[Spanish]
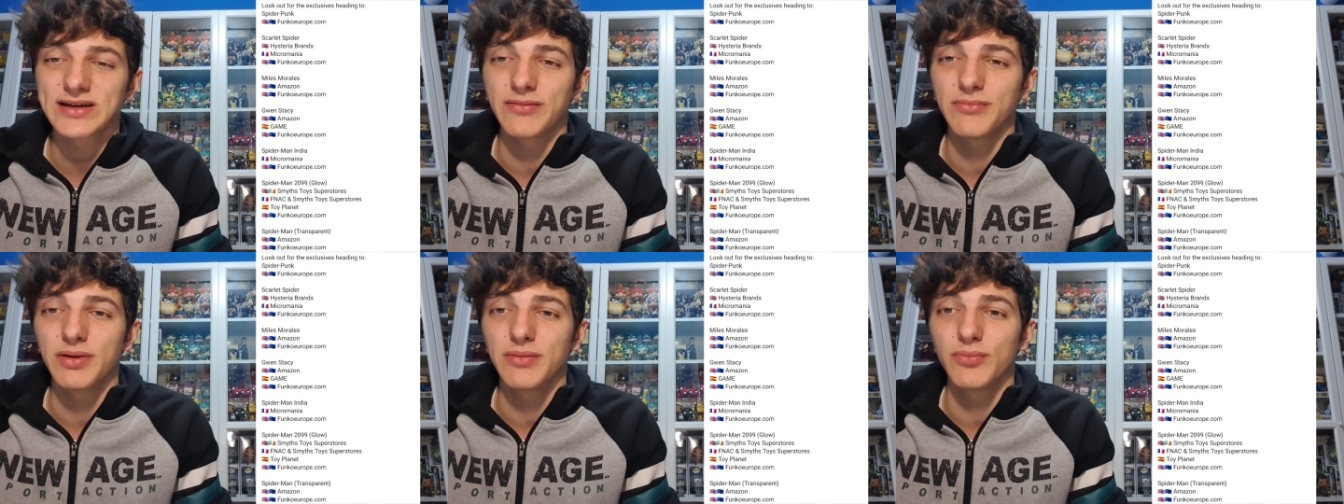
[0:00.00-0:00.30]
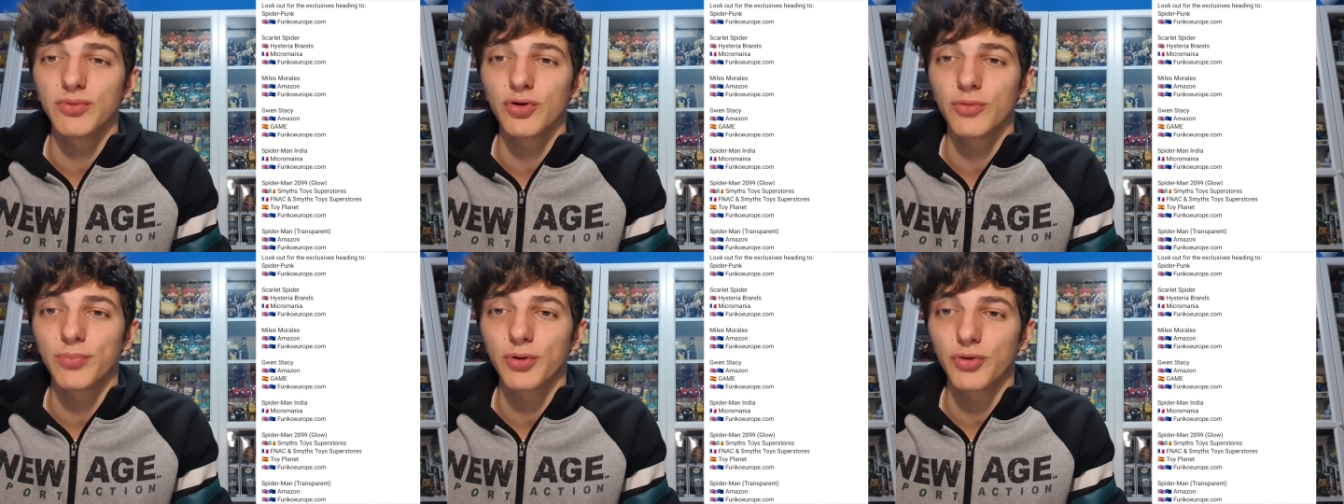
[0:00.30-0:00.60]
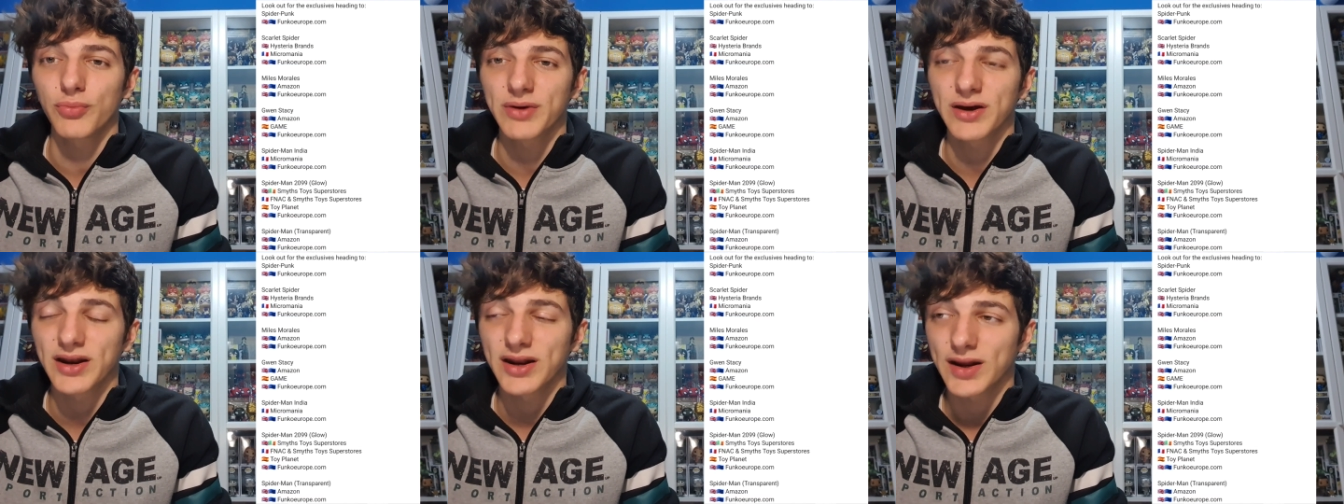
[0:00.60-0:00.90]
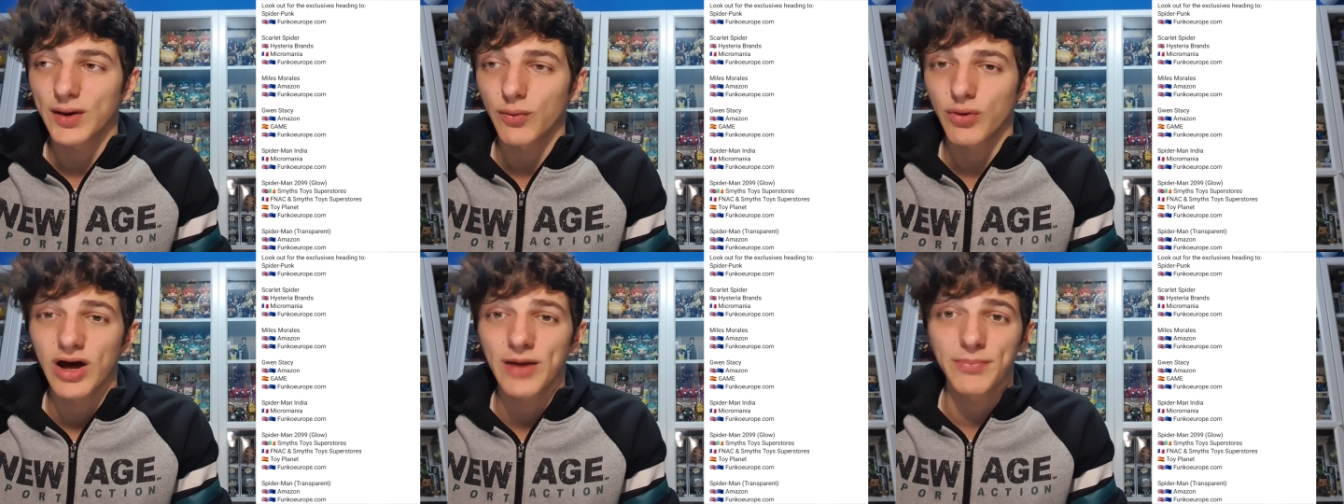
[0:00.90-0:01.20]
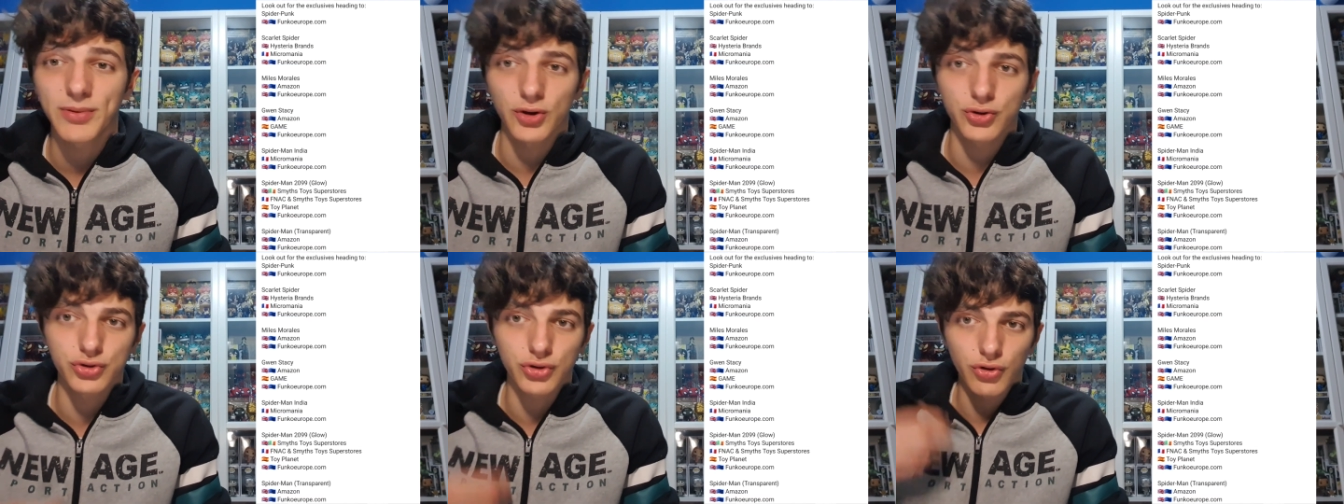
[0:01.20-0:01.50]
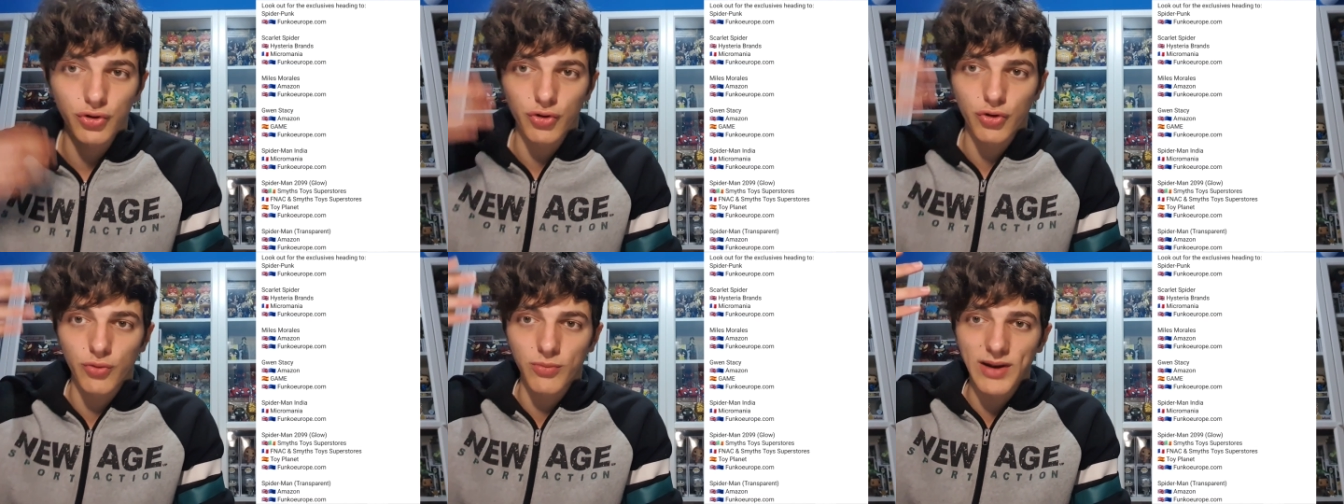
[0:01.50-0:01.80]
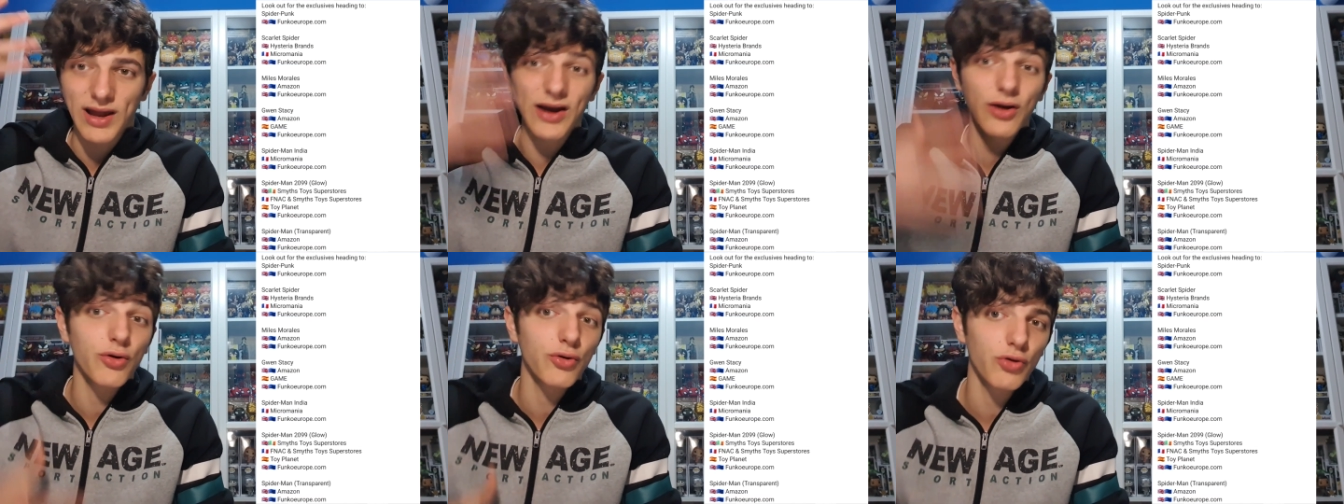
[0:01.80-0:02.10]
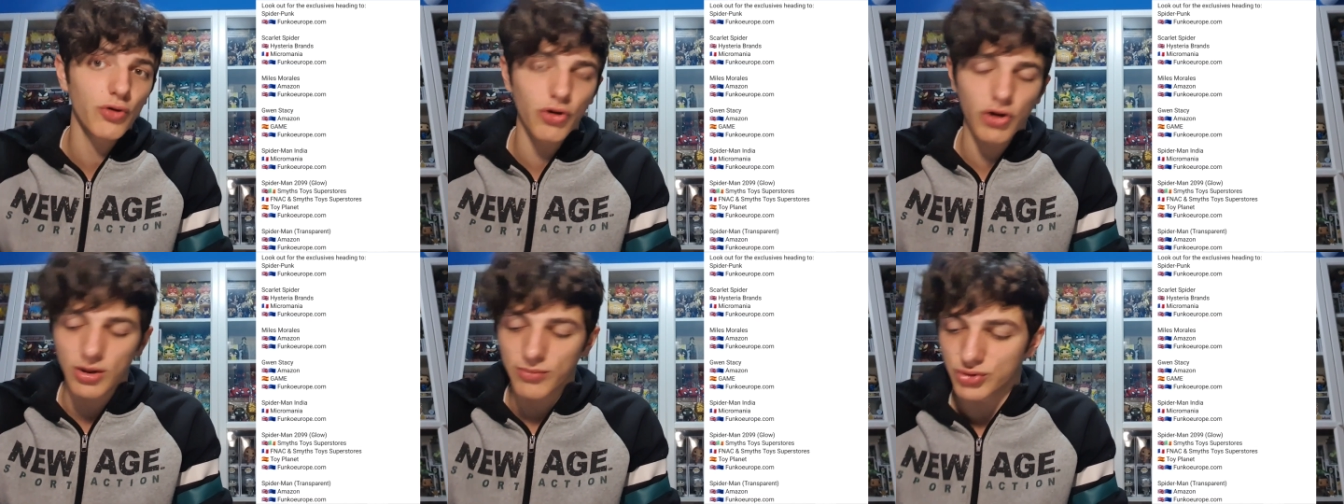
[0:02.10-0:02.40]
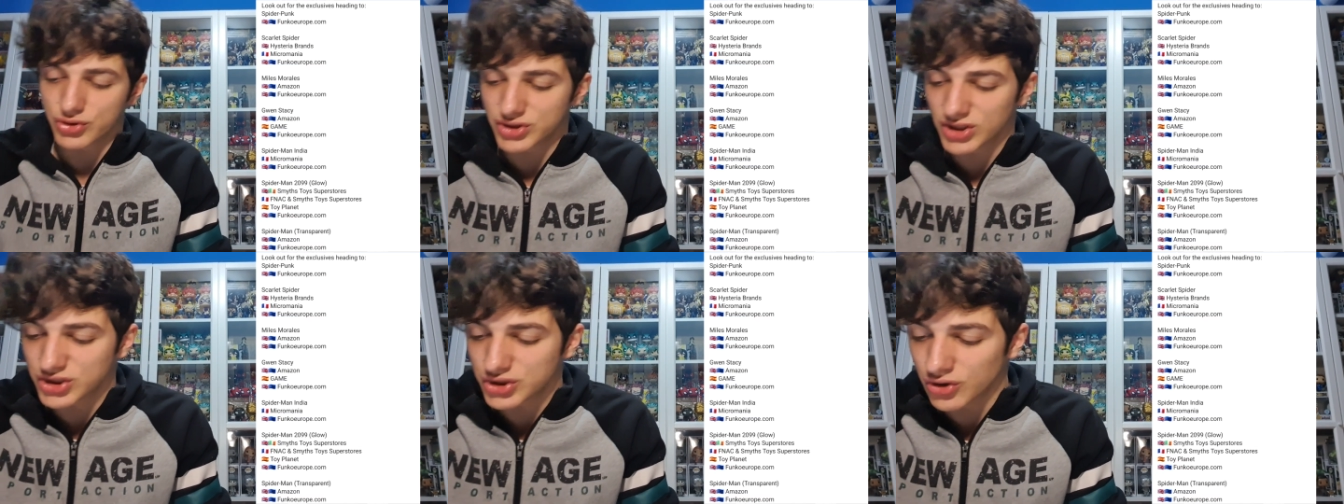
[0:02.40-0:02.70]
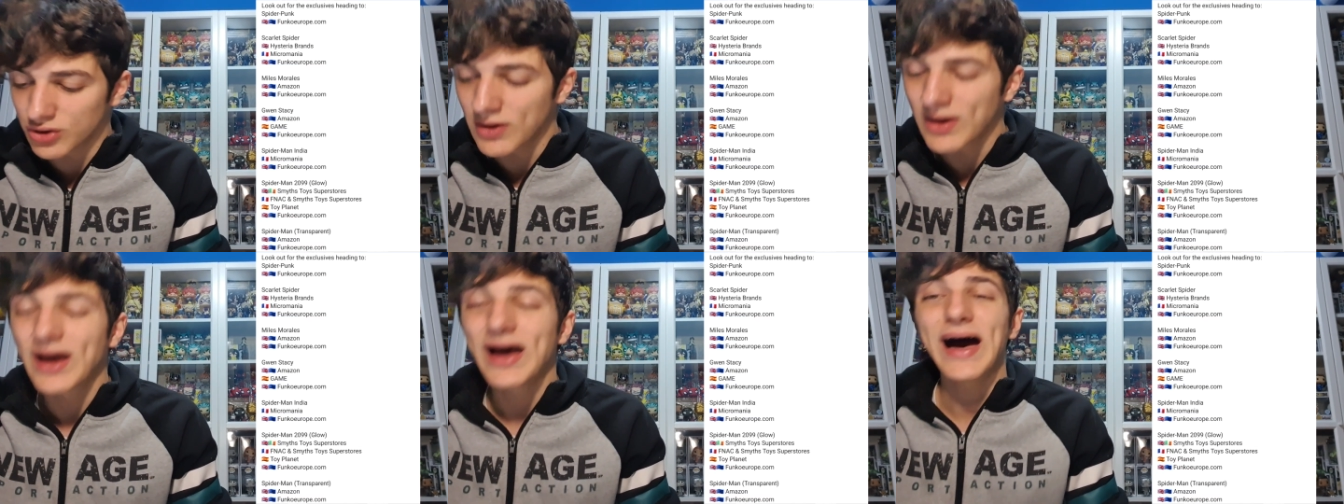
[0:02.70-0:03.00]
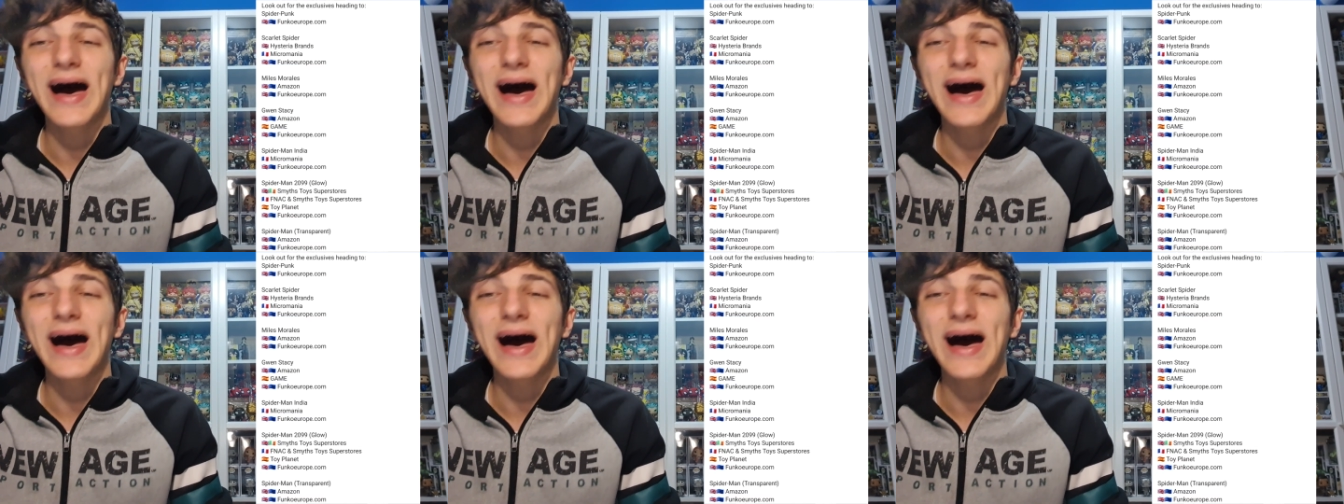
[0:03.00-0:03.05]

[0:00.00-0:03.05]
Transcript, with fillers: el mismo porque regular, pero todo blanco, ¿no? Lo que hemos dicho.